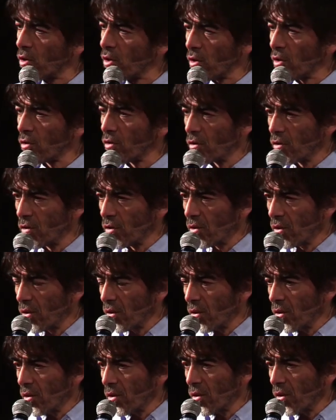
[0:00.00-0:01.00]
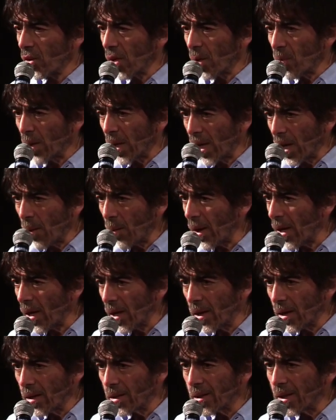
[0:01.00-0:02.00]
ojos emanaba
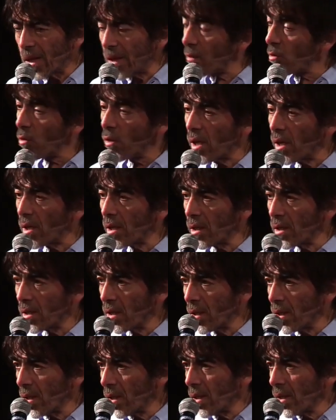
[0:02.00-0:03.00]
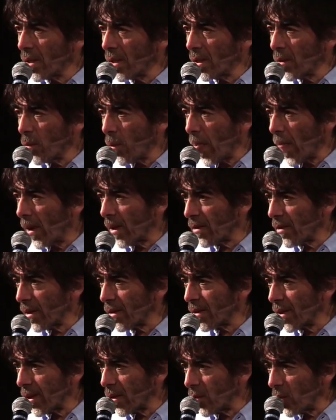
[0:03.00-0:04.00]
ternura, esa
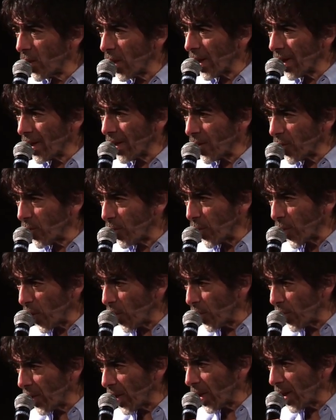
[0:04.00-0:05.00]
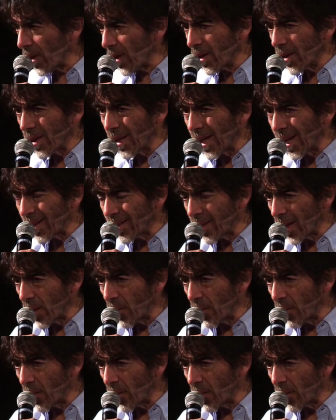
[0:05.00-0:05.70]
ternura que es propia de las